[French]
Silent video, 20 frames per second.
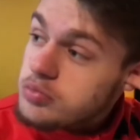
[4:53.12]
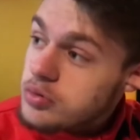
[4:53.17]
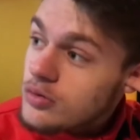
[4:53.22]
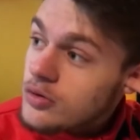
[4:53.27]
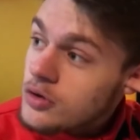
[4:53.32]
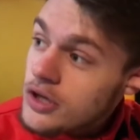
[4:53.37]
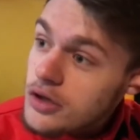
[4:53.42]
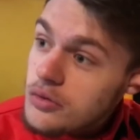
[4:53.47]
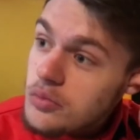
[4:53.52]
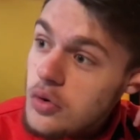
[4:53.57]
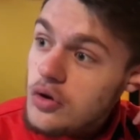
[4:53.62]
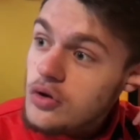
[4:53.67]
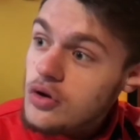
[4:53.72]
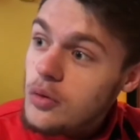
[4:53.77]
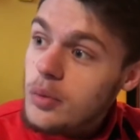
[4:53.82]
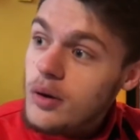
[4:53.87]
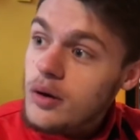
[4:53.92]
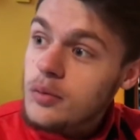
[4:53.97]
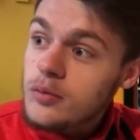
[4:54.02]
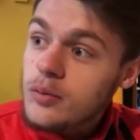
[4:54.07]
Honnêtement, on
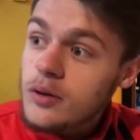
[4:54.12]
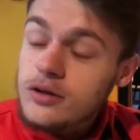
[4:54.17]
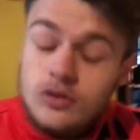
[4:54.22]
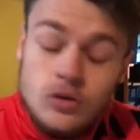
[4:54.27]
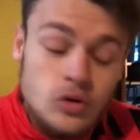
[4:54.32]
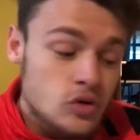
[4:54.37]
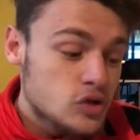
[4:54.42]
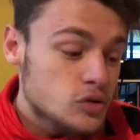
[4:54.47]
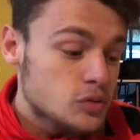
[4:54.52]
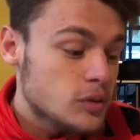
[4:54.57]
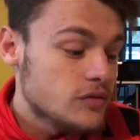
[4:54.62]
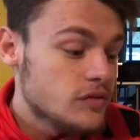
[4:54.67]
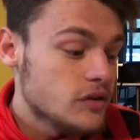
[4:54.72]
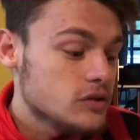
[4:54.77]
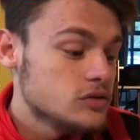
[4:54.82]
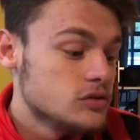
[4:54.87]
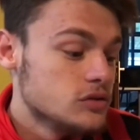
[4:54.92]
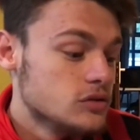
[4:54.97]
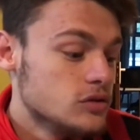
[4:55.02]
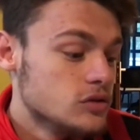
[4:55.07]
n'en parle pas trop, on
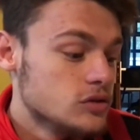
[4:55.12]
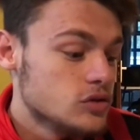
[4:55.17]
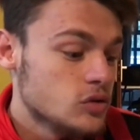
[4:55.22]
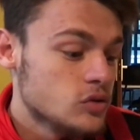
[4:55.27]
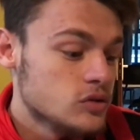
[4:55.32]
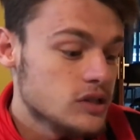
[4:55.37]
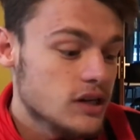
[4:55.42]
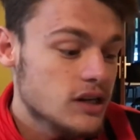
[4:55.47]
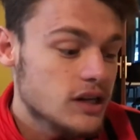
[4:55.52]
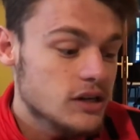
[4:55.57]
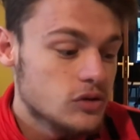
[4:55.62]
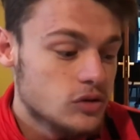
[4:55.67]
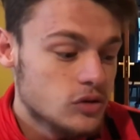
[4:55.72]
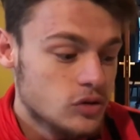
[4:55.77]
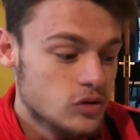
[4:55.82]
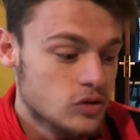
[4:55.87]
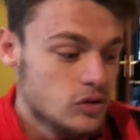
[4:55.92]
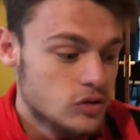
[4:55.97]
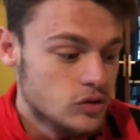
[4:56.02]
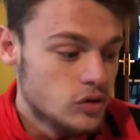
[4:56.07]
préfère se, consacrer concentrer
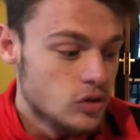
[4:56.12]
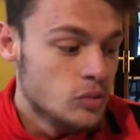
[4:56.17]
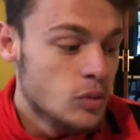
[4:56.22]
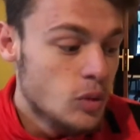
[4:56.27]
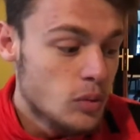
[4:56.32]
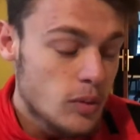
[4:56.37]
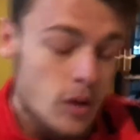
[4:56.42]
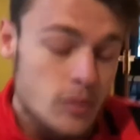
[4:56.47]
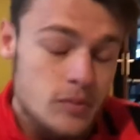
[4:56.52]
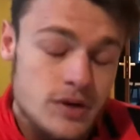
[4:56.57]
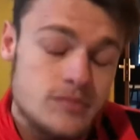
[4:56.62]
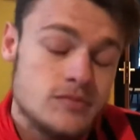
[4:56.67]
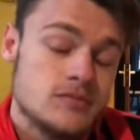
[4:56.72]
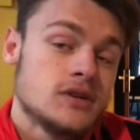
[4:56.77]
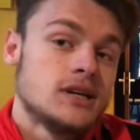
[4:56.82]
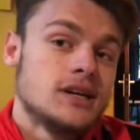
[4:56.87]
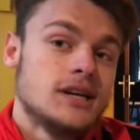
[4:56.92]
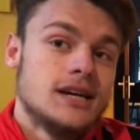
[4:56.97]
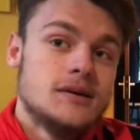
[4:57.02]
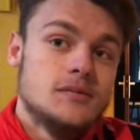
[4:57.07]
au, moment même.
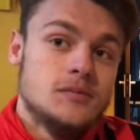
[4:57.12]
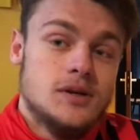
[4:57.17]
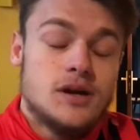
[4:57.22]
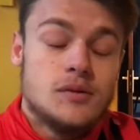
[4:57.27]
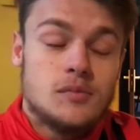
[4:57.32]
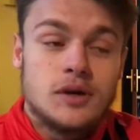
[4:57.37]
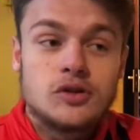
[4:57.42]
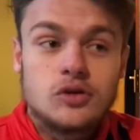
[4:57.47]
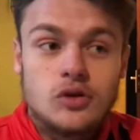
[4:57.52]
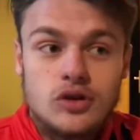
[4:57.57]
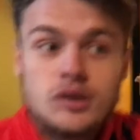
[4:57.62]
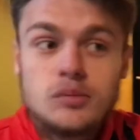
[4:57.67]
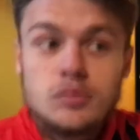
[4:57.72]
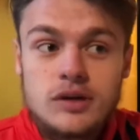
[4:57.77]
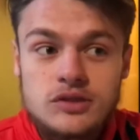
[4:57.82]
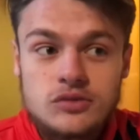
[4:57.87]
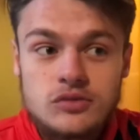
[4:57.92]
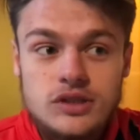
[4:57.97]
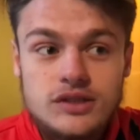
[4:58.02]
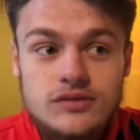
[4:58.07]
Mais là, maintenant, on y
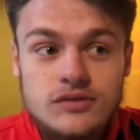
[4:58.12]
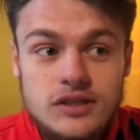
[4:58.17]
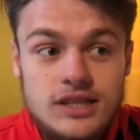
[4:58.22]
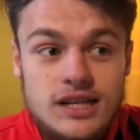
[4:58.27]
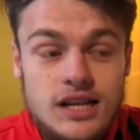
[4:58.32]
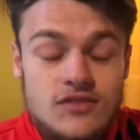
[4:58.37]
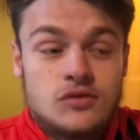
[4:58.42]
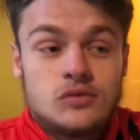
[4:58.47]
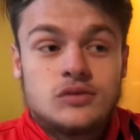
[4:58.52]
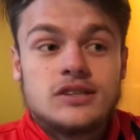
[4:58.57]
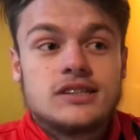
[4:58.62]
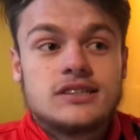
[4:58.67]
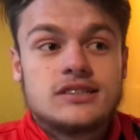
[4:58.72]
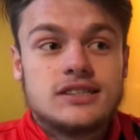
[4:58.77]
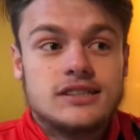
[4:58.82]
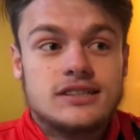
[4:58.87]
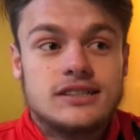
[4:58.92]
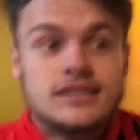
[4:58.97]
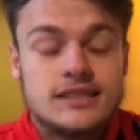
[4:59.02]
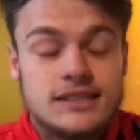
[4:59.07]
passe, on y va. Clairefontaine,
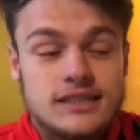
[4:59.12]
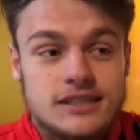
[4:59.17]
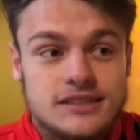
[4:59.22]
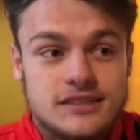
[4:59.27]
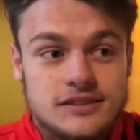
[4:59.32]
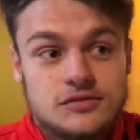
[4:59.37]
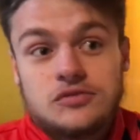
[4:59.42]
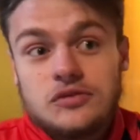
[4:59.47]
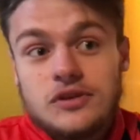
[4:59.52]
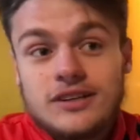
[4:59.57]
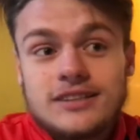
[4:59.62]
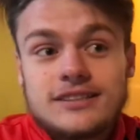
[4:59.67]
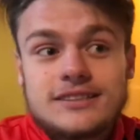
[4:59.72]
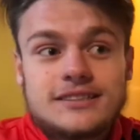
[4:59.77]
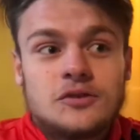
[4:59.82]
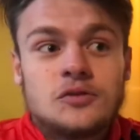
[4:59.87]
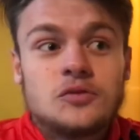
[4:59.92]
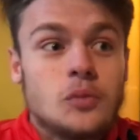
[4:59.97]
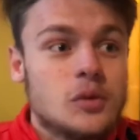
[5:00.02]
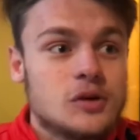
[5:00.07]
c'est.
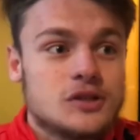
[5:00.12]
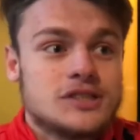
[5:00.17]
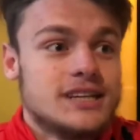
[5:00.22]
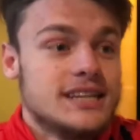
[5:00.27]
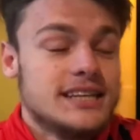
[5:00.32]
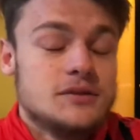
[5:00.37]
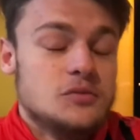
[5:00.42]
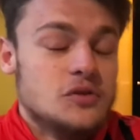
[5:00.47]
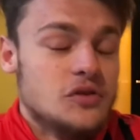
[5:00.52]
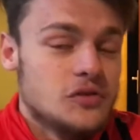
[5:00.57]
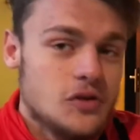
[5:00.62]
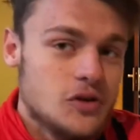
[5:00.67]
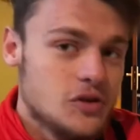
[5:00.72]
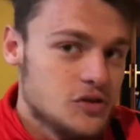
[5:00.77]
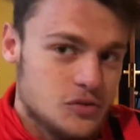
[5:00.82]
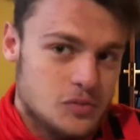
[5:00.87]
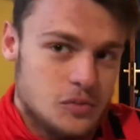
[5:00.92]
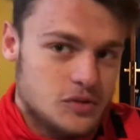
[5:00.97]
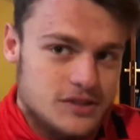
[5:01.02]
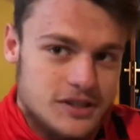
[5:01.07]
on pense à l'équipe de
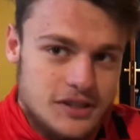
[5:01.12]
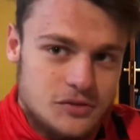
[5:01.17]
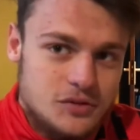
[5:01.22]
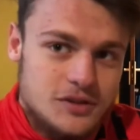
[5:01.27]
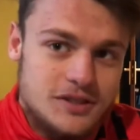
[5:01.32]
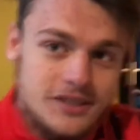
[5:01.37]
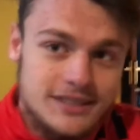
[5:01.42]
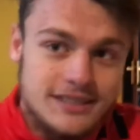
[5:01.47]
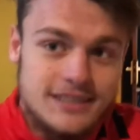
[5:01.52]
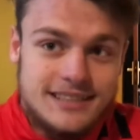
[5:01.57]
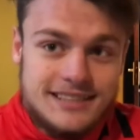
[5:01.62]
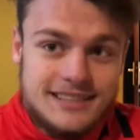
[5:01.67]
France, on pense à tout ça.